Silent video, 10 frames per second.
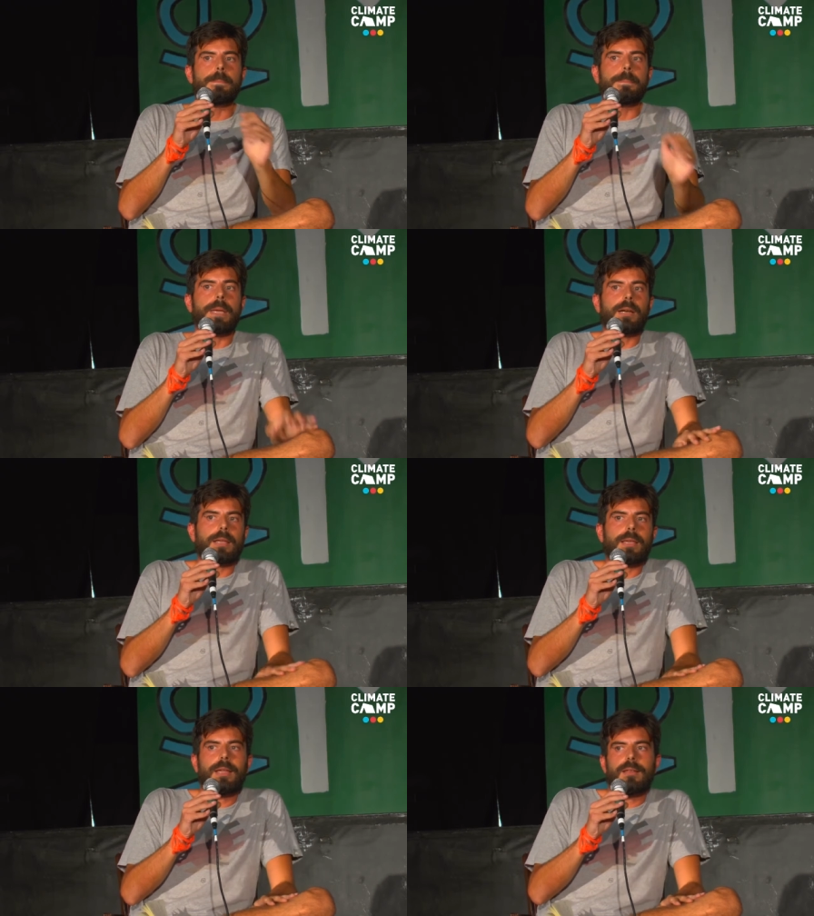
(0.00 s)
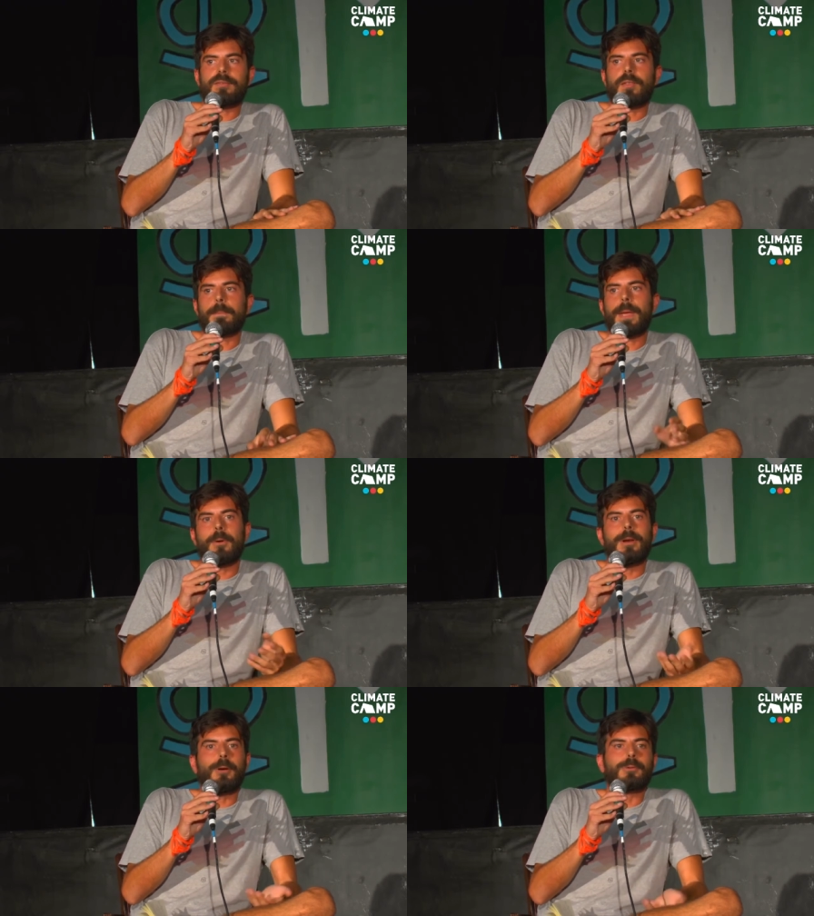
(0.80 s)
perché
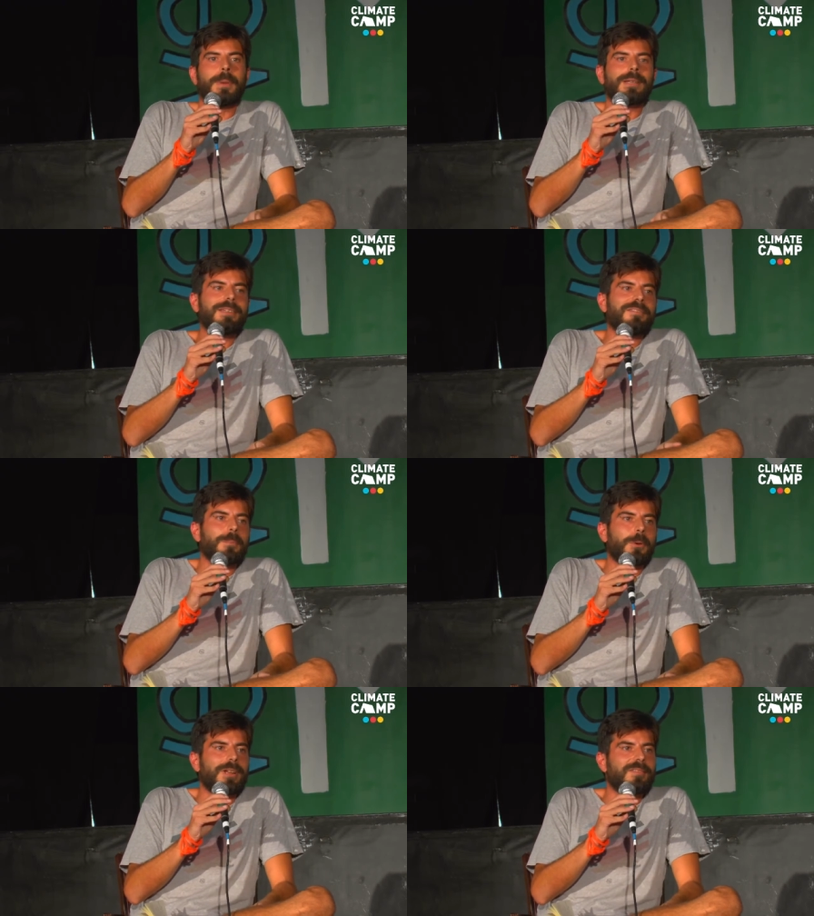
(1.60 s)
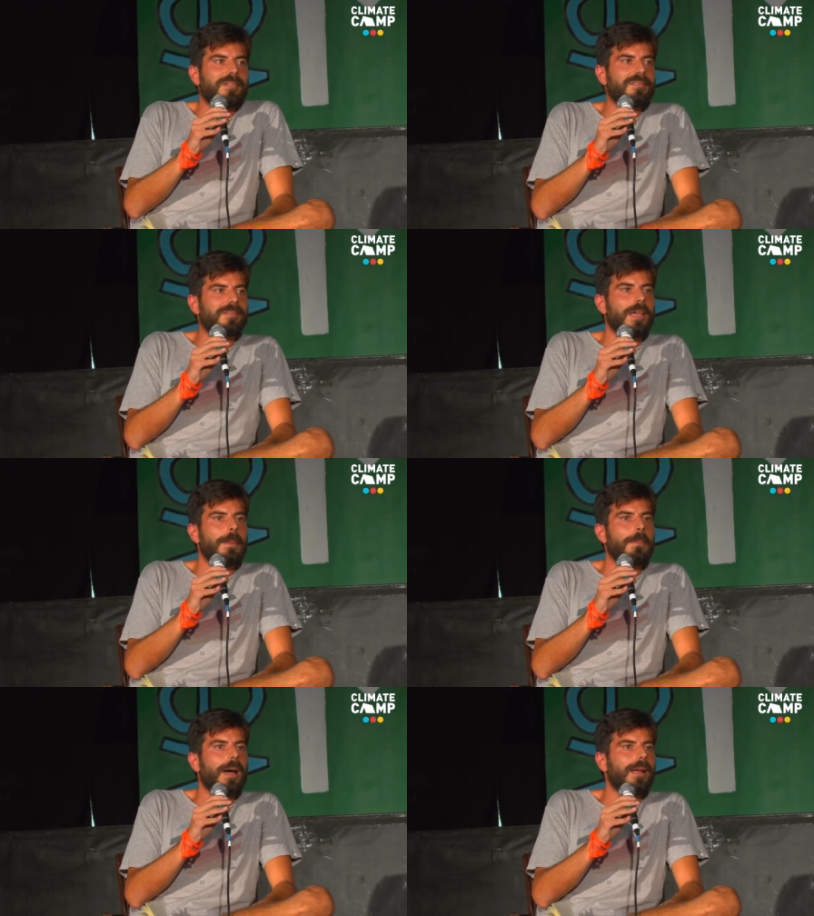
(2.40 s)
sappiamo che l'automatismo del
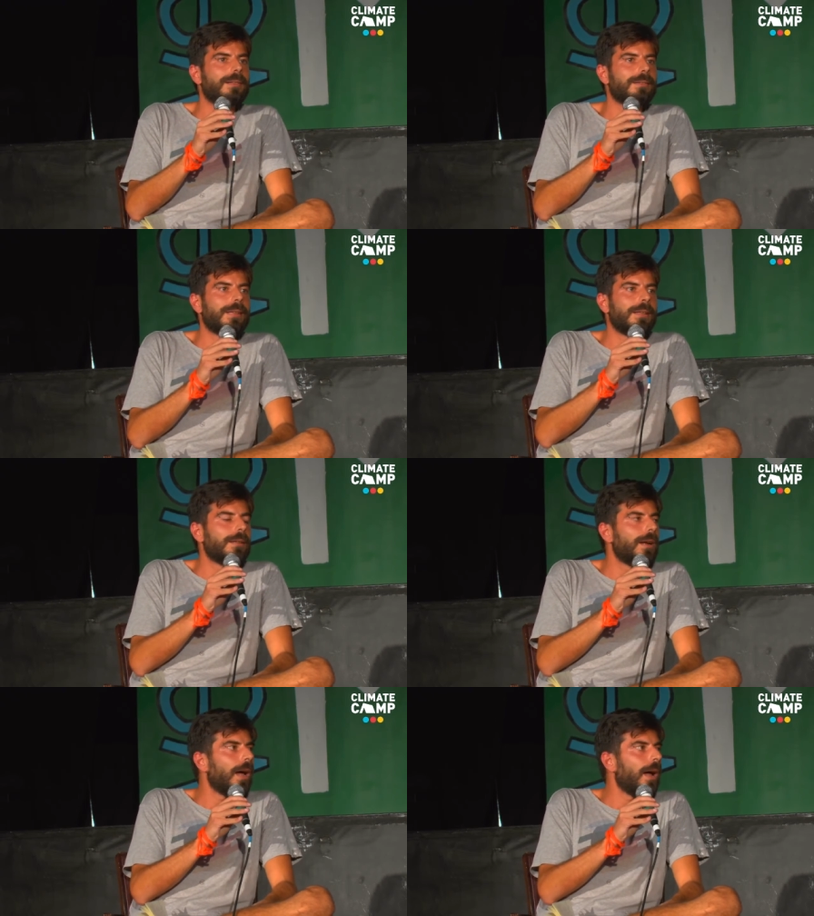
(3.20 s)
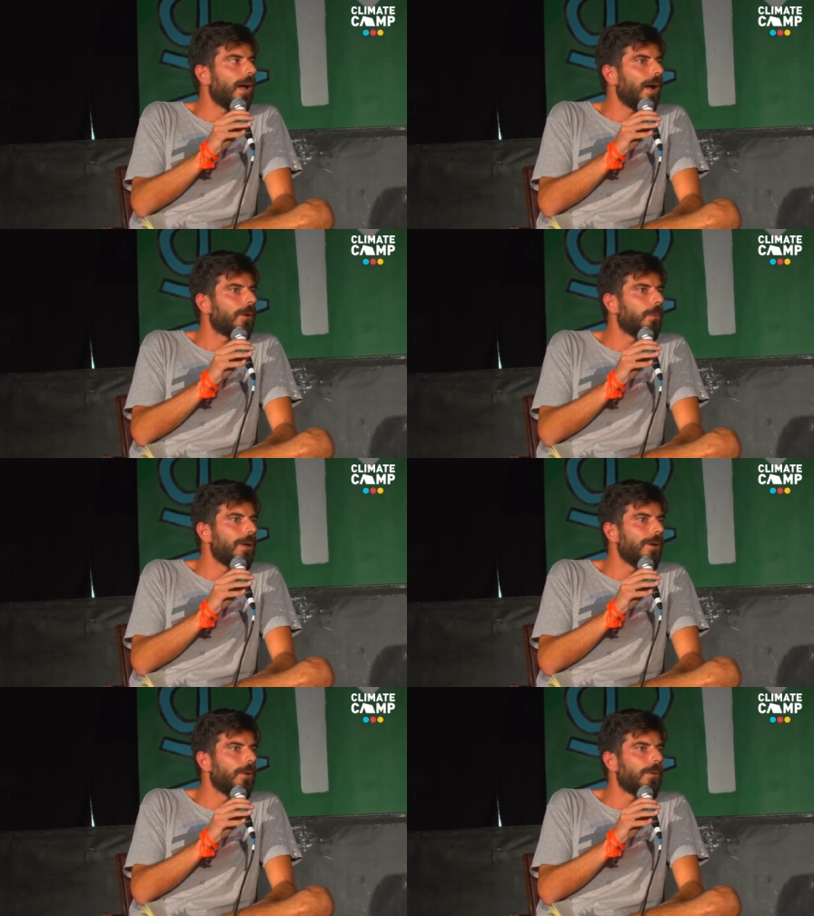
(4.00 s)
sistema tenderà a
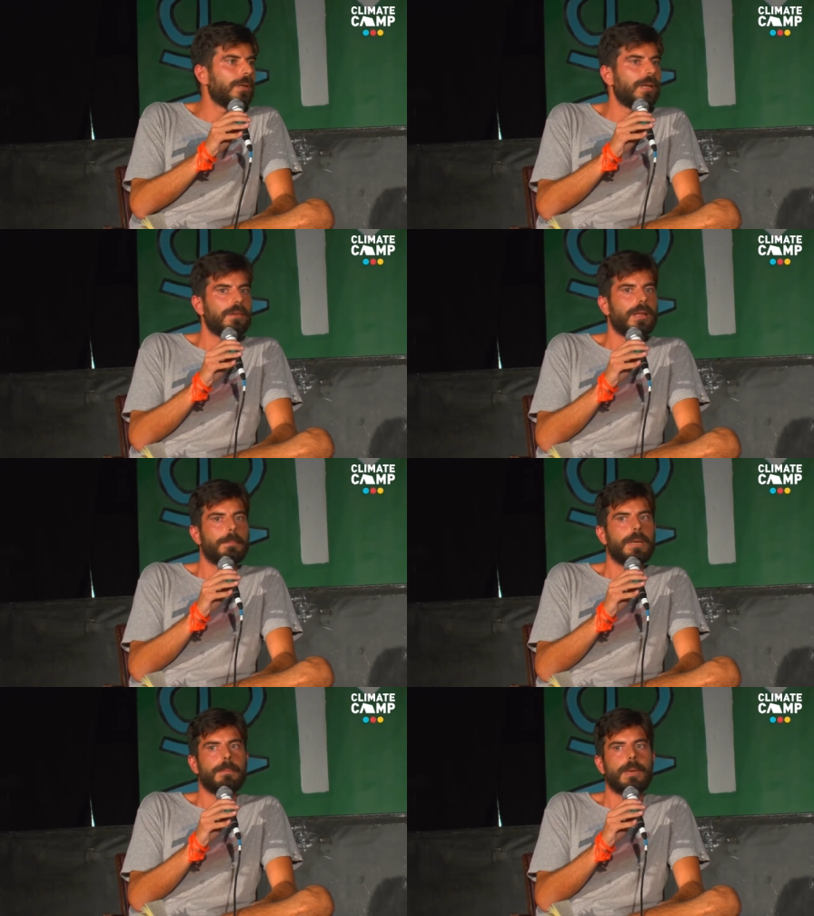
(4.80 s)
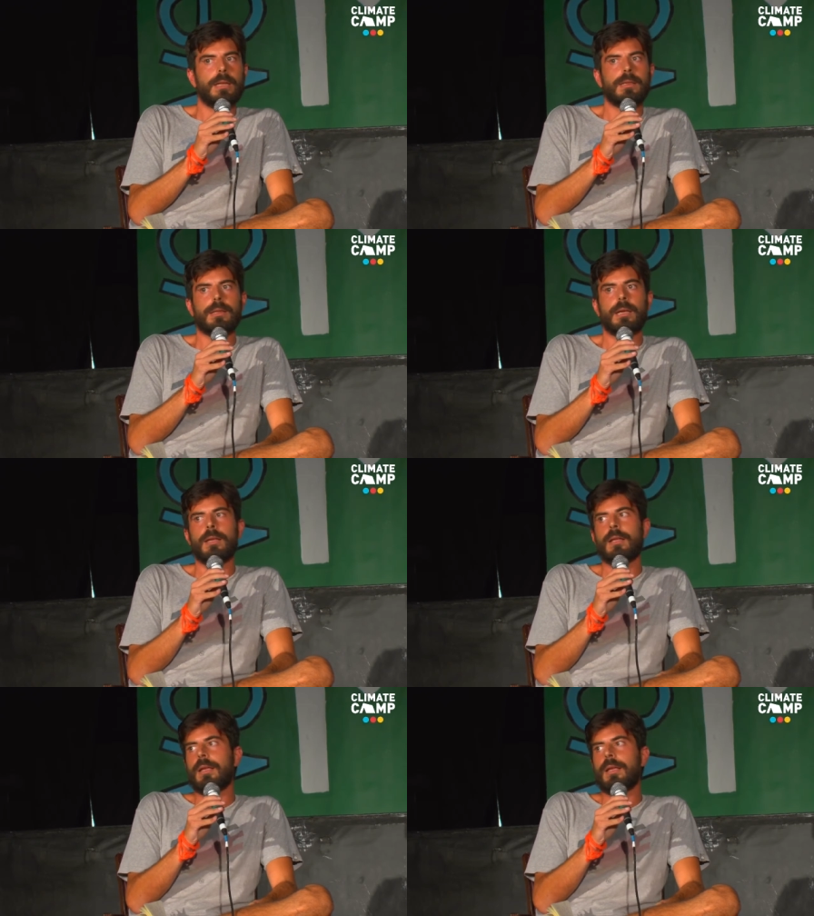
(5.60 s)
quello inevitabilmente.